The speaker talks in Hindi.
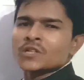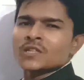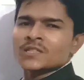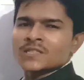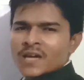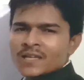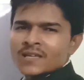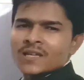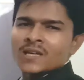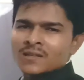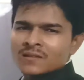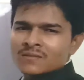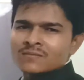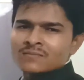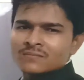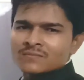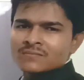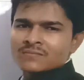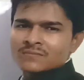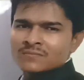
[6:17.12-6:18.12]
होनी चाहिए
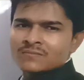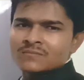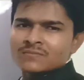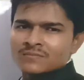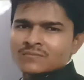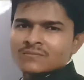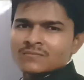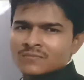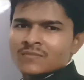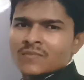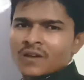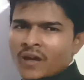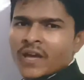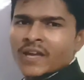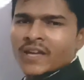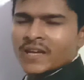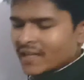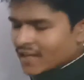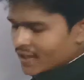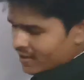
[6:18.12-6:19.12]

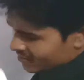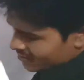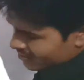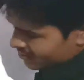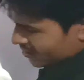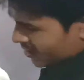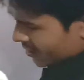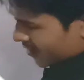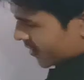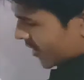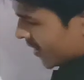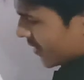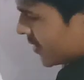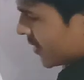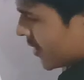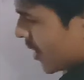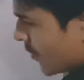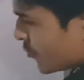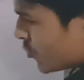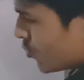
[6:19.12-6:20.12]
है कि नहीं यानी
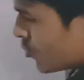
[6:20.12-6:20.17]
कि आप